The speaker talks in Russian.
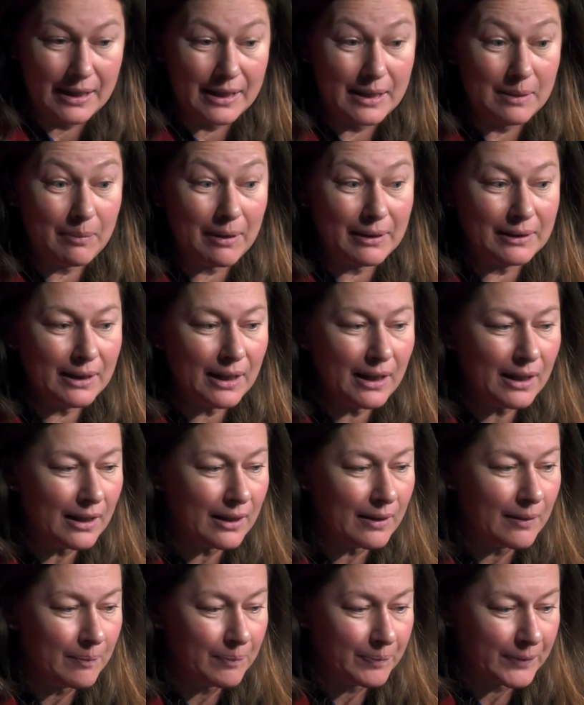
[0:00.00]
И
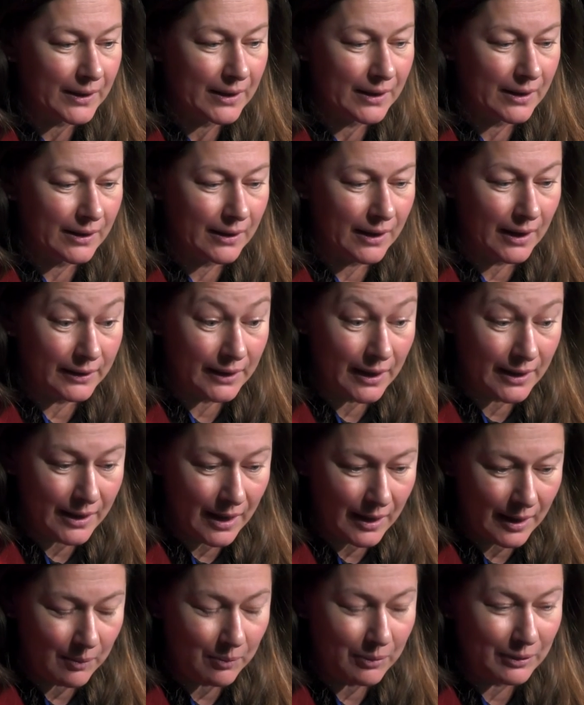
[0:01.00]
модели когда
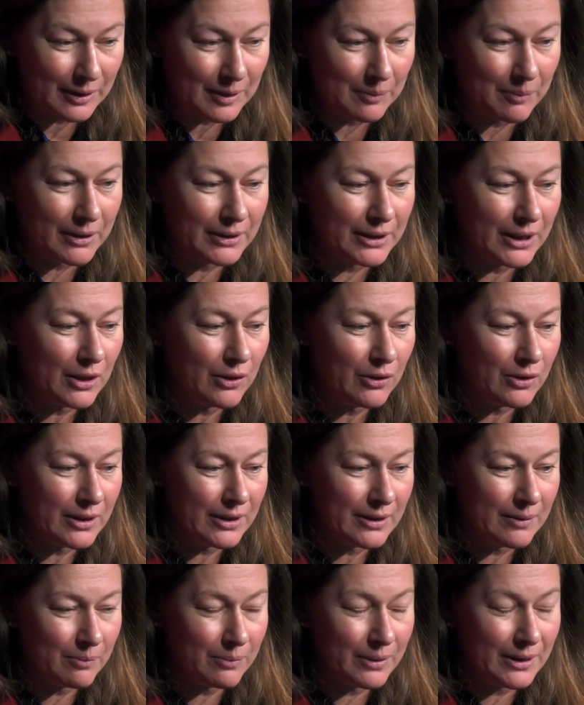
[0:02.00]
я работала
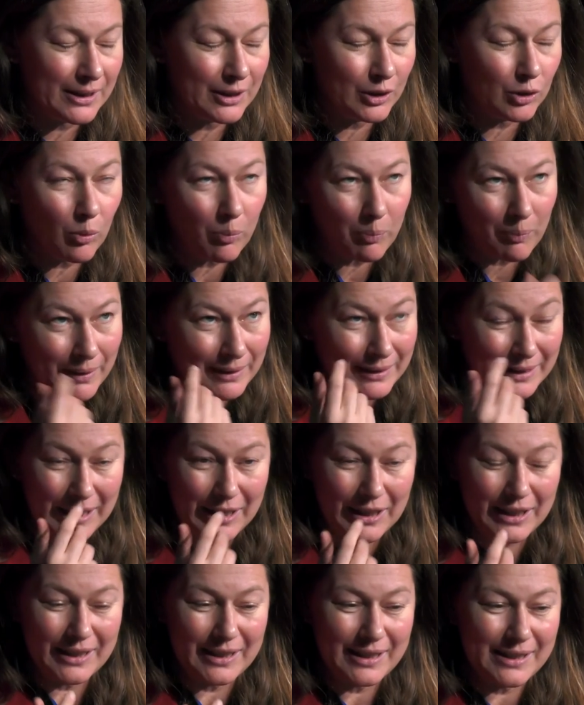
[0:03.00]
моделью, были
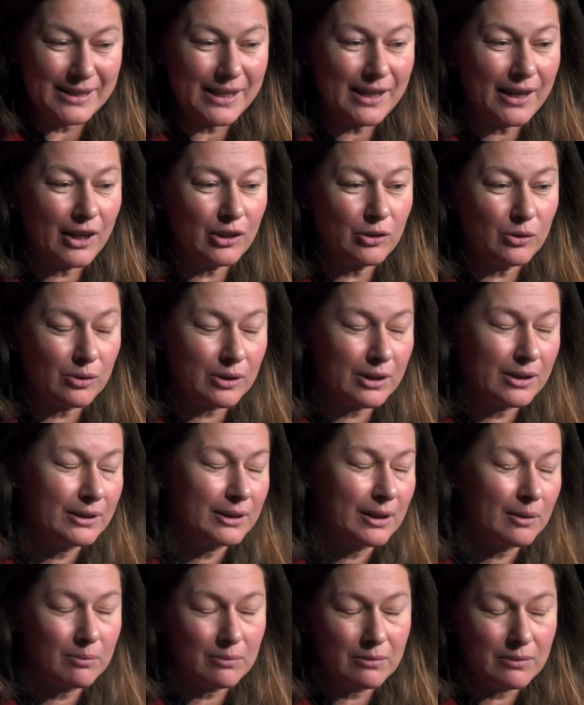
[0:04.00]
топ-модели не те, которые
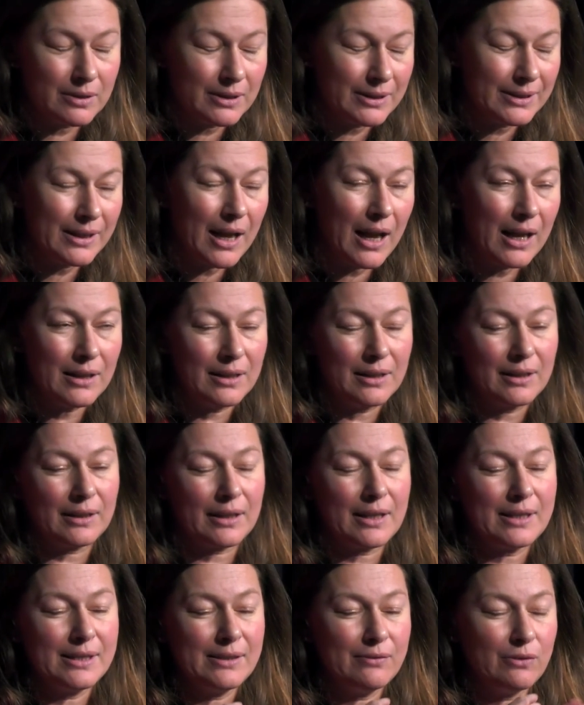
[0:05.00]
там идеально
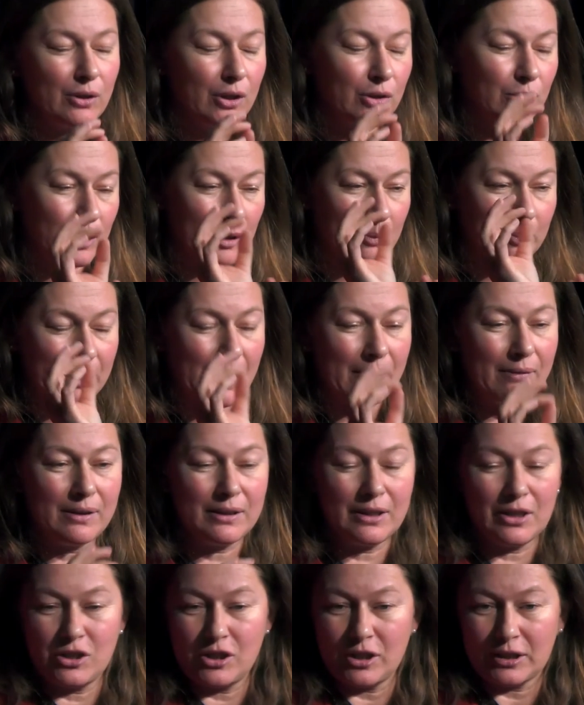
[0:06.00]
красивые, у которых
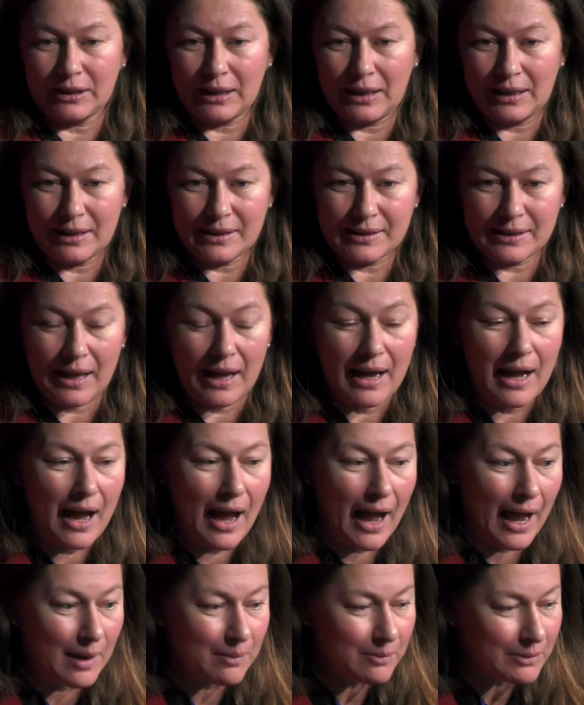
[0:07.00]
правильная черта лица,
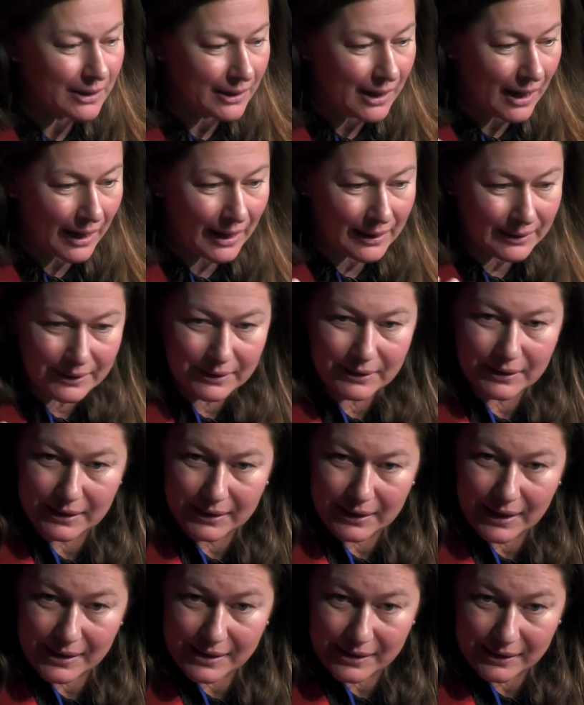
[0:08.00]
а именно какая-то
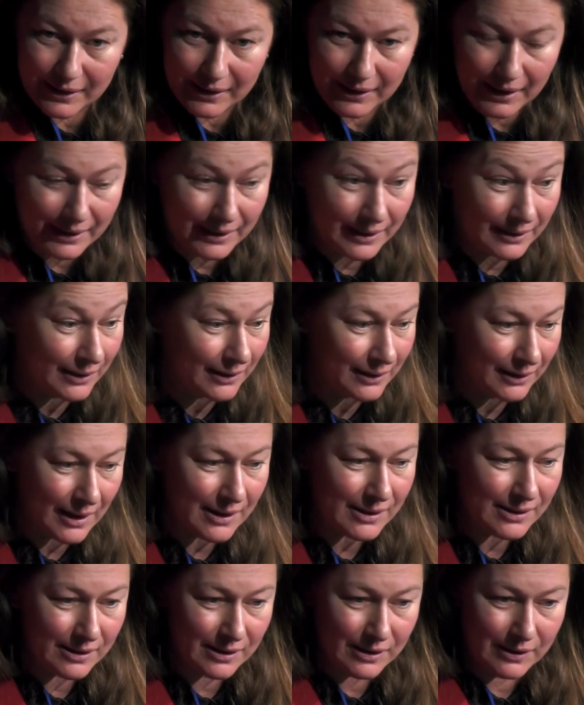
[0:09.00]
энергетика, какие-то
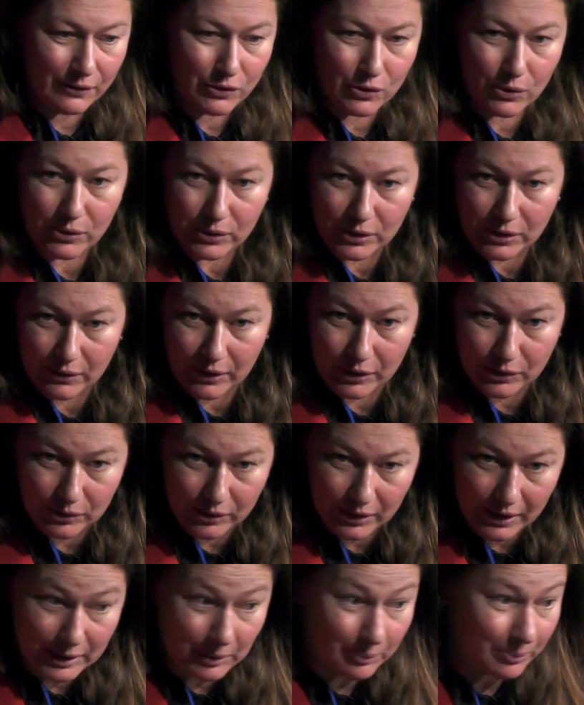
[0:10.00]
классные девчонки, у
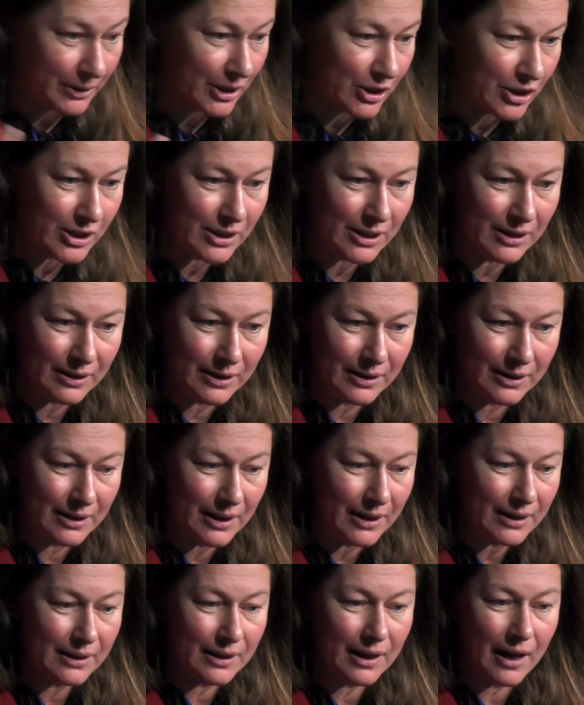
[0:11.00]
которых какая-то положительная
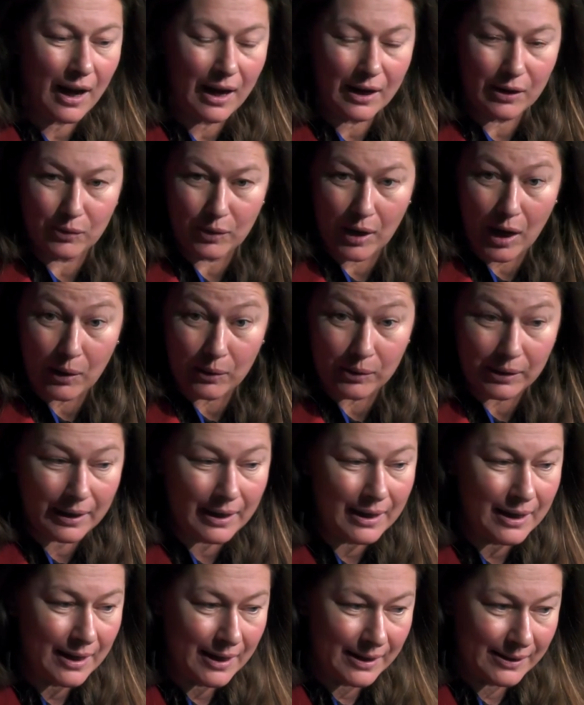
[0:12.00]
энергия, а
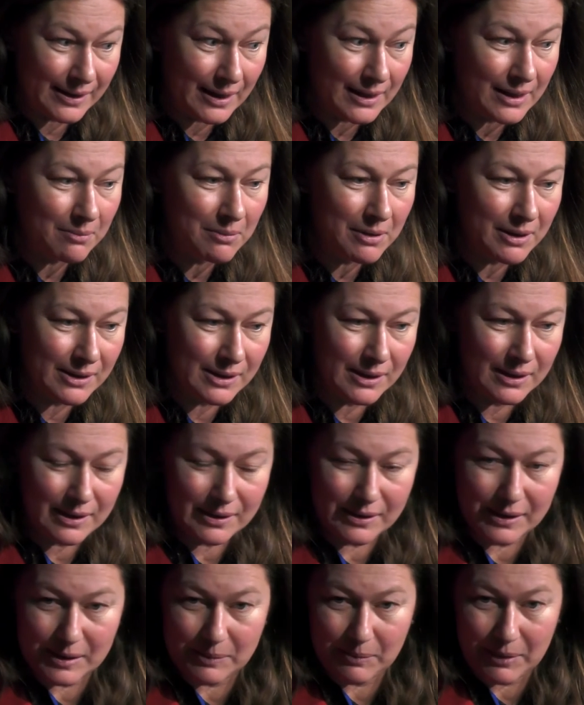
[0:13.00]
аура. За ними
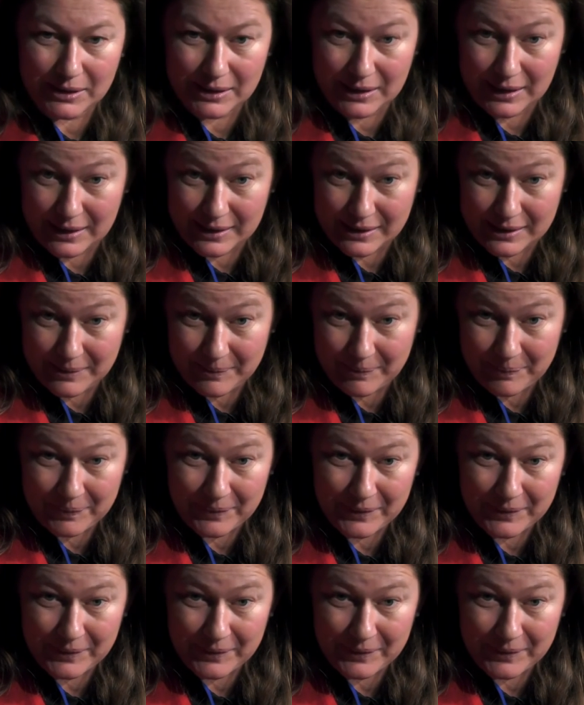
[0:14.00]
интересно смотреть.